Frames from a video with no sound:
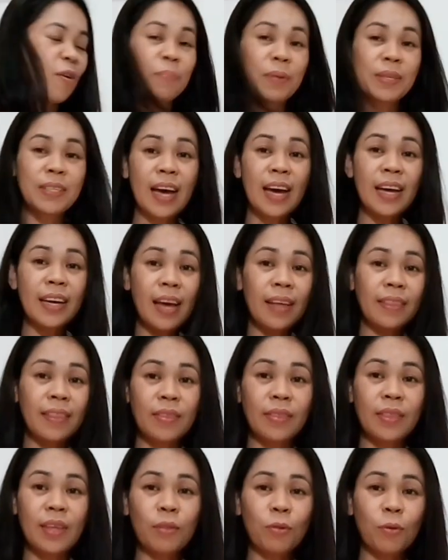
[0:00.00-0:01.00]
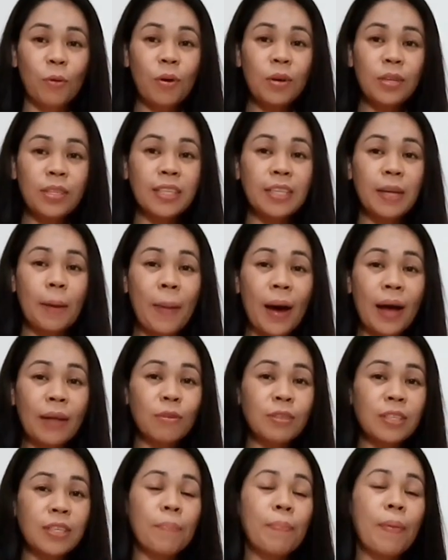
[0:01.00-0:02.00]
Umpisahan natin dito sa
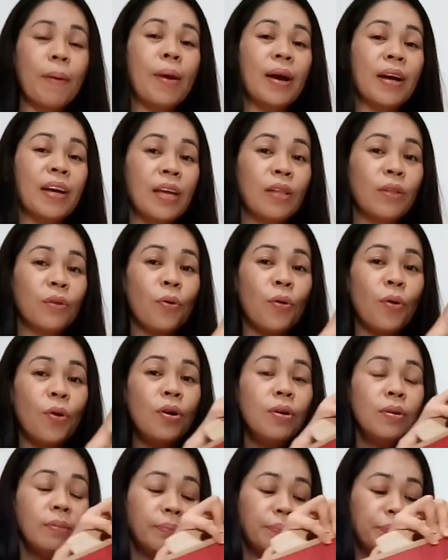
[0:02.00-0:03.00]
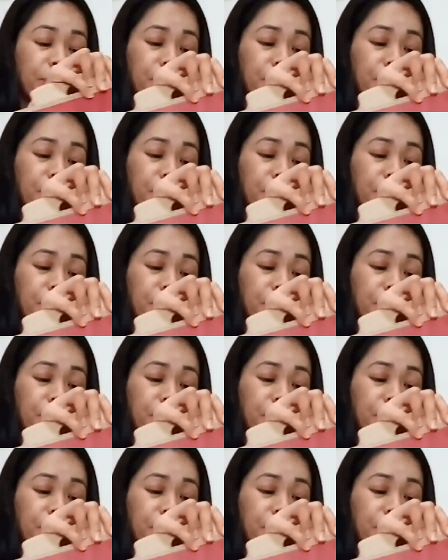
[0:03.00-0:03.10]
sapatos ng pamangkin ko.